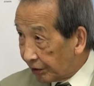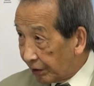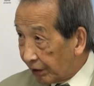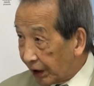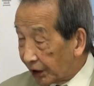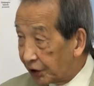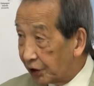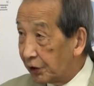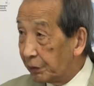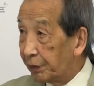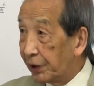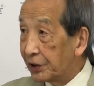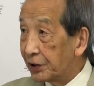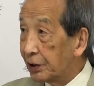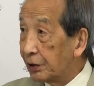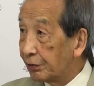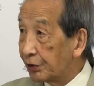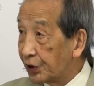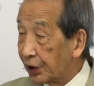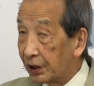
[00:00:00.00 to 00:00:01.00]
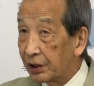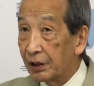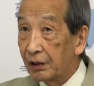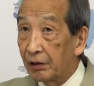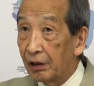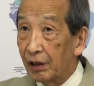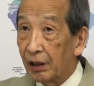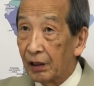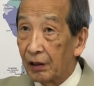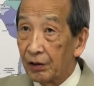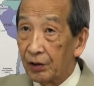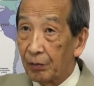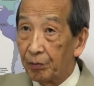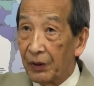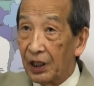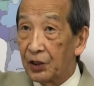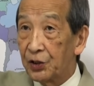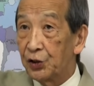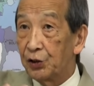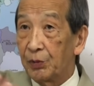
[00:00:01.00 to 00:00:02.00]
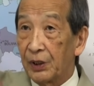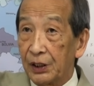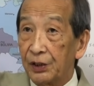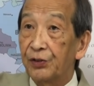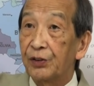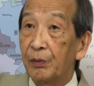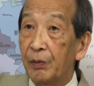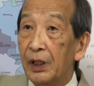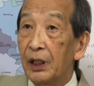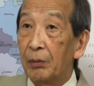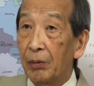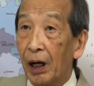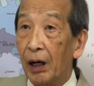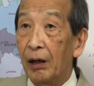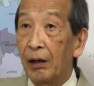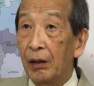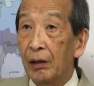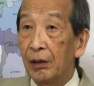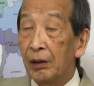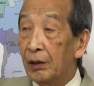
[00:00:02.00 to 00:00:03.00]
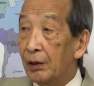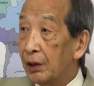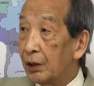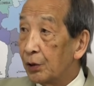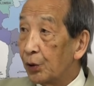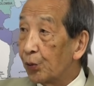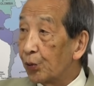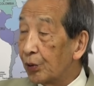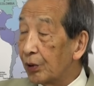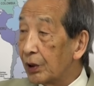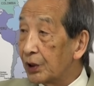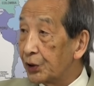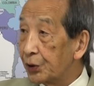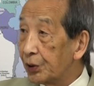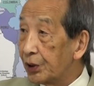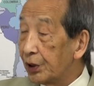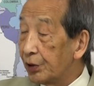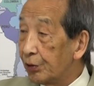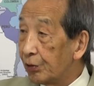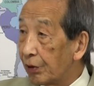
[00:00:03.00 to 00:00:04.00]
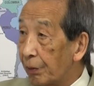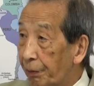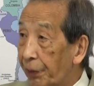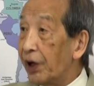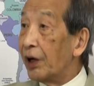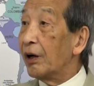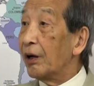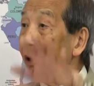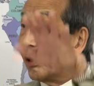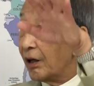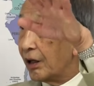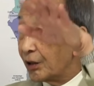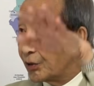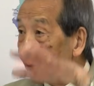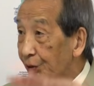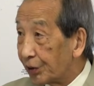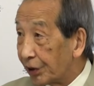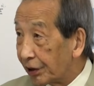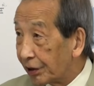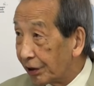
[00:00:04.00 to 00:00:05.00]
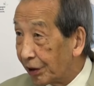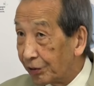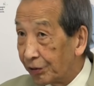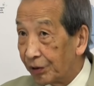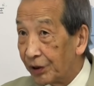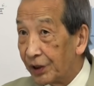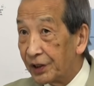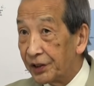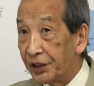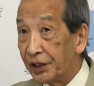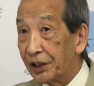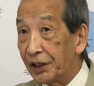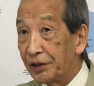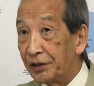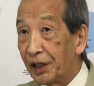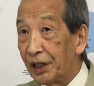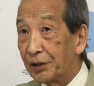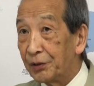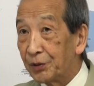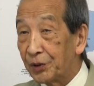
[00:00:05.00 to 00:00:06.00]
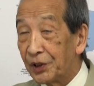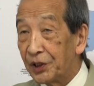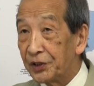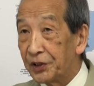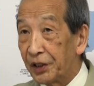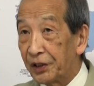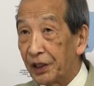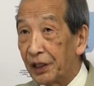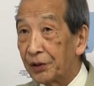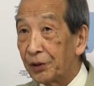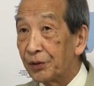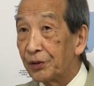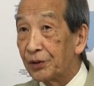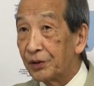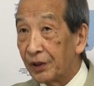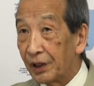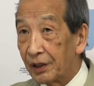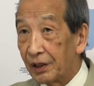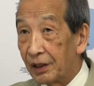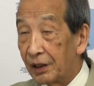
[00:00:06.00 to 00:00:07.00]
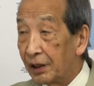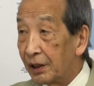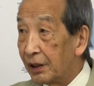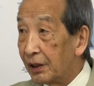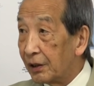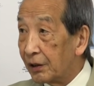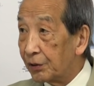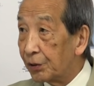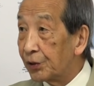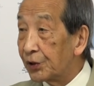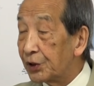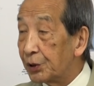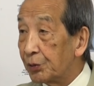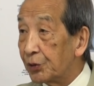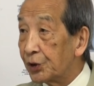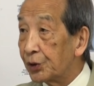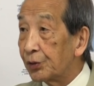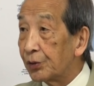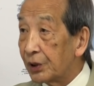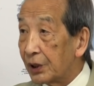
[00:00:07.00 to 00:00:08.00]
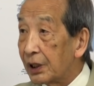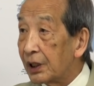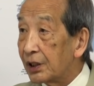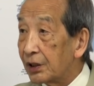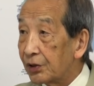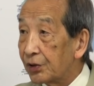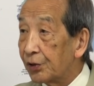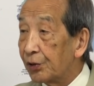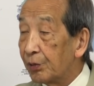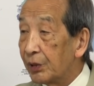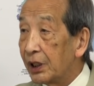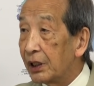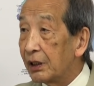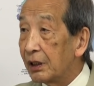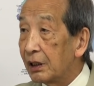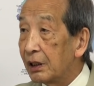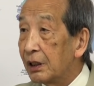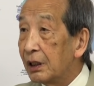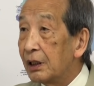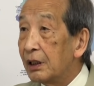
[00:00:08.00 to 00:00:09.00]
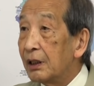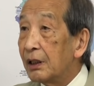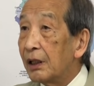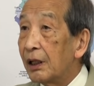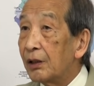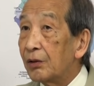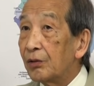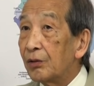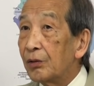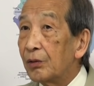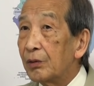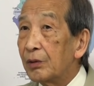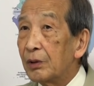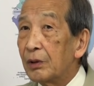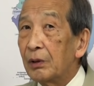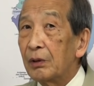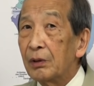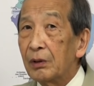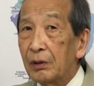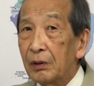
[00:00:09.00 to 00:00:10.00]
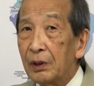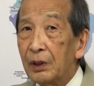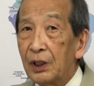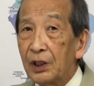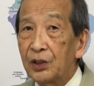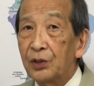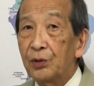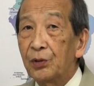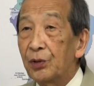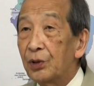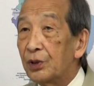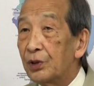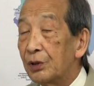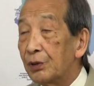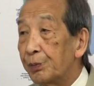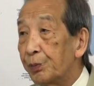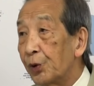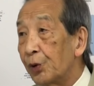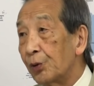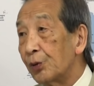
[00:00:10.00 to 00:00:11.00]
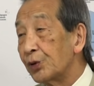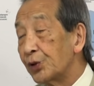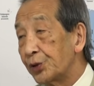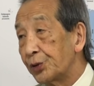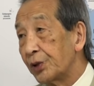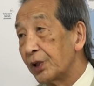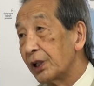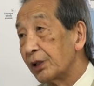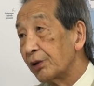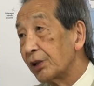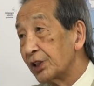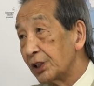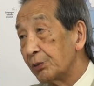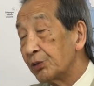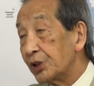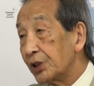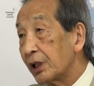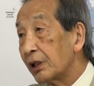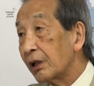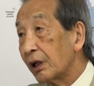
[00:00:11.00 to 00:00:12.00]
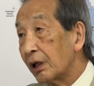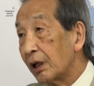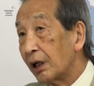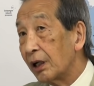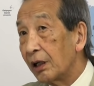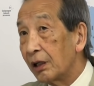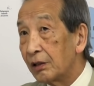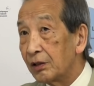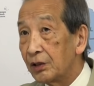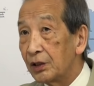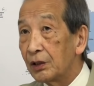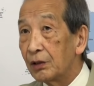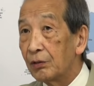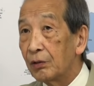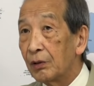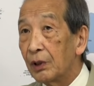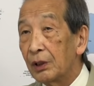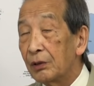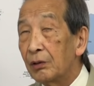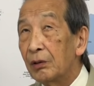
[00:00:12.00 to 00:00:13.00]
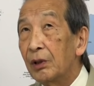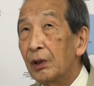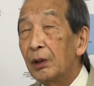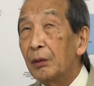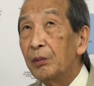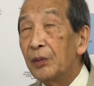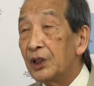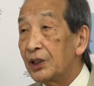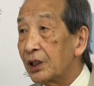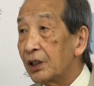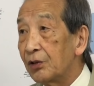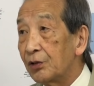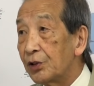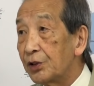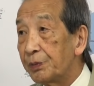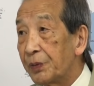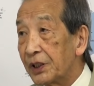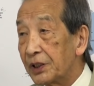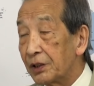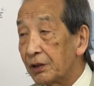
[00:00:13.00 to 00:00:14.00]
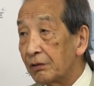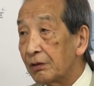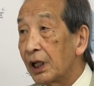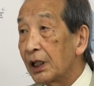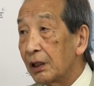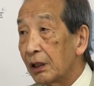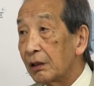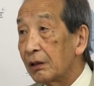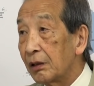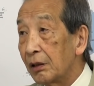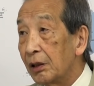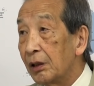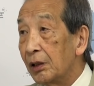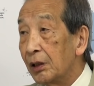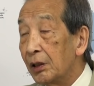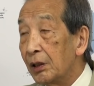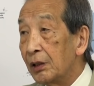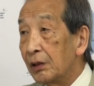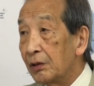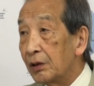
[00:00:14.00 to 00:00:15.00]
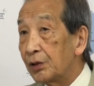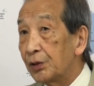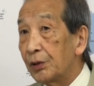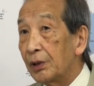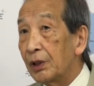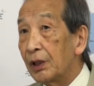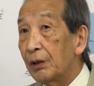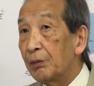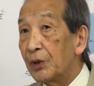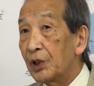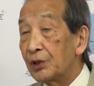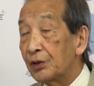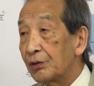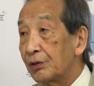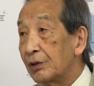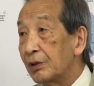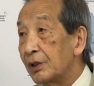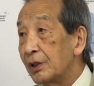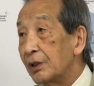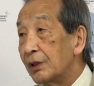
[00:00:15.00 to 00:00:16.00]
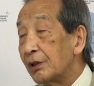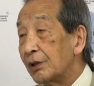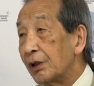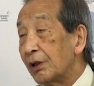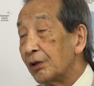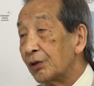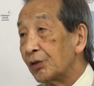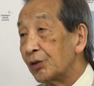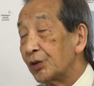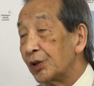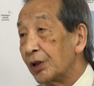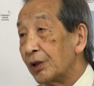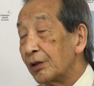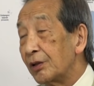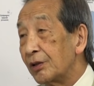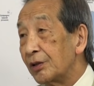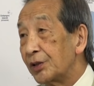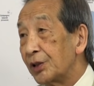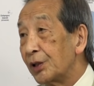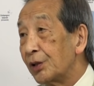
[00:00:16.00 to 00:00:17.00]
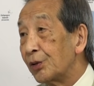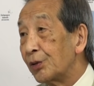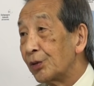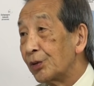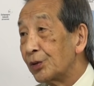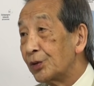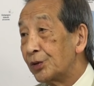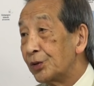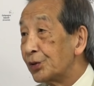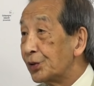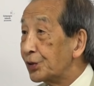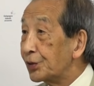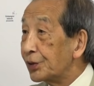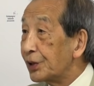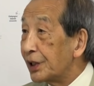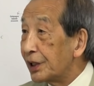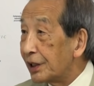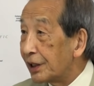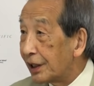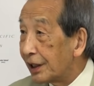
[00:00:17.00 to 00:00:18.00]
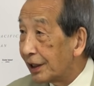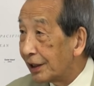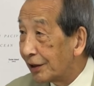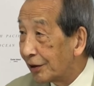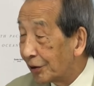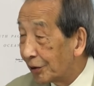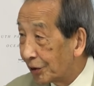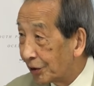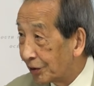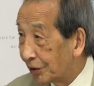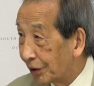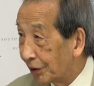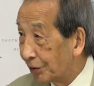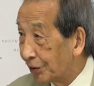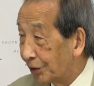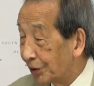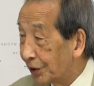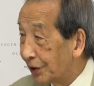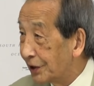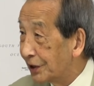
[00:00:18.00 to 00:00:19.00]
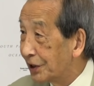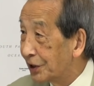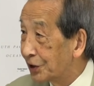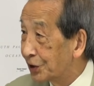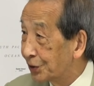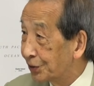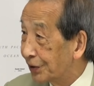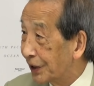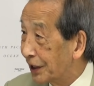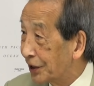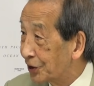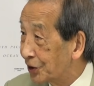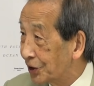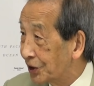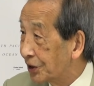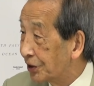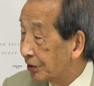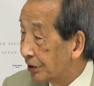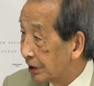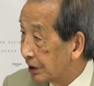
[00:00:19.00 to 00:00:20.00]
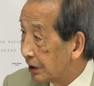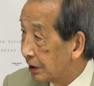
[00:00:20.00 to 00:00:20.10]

んですよ、80%失ってるんだから満州まで含めれば、ところがそれで日本がバーンと、ね、あの世界第二の経済大国になりドイツもそうでその前に、あの東ドイツオーストリアとか全部捨てたからあれ人口あの面積40%ぐらいになってでそれがまずあの戦後十数年で、うん、あのイギリスフランス要する